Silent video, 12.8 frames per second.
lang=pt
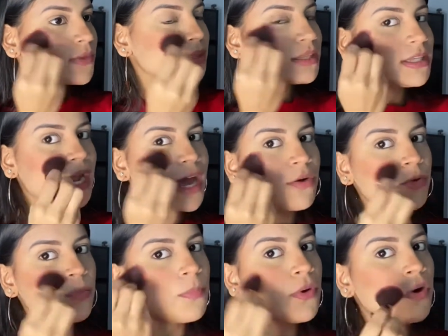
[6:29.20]
Trago
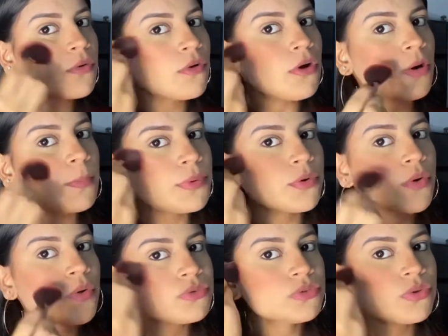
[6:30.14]
um pouco, ó, pro
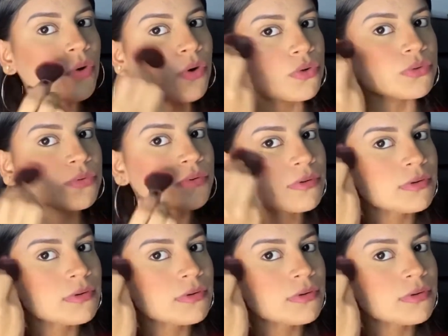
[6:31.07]
contorno.